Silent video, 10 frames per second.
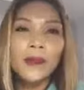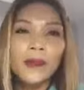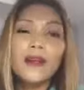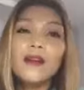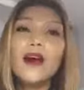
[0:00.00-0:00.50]

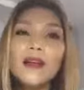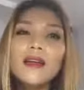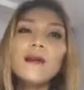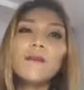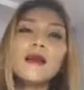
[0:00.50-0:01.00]
thì khởi
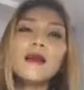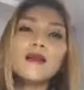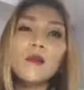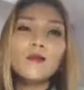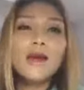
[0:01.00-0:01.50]
nghiệp
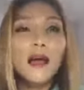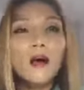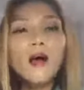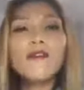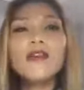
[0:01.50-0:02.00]
mình cũng đã
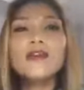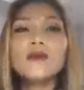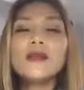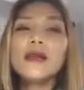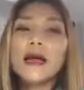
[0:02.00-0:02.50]
có ví
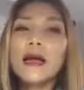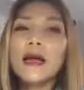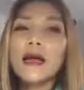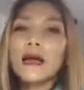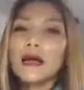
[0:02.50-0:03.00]
dụ như
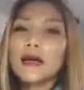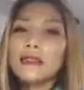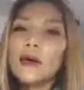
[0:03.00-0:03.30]
là à,